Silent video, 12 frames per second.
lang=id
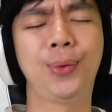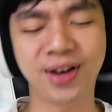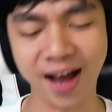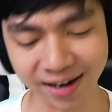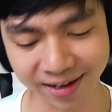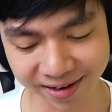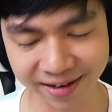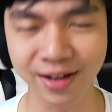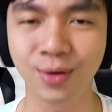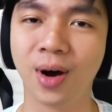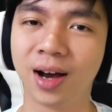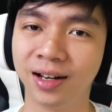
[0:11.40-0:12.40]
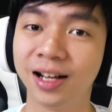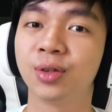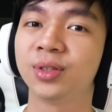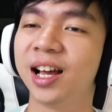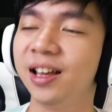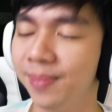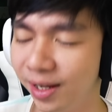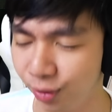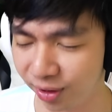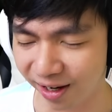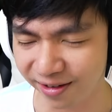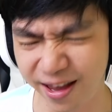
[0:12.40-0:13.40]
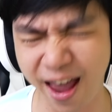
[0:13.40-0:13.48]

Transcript: Kali ini gue akan langsung saya melanjutkan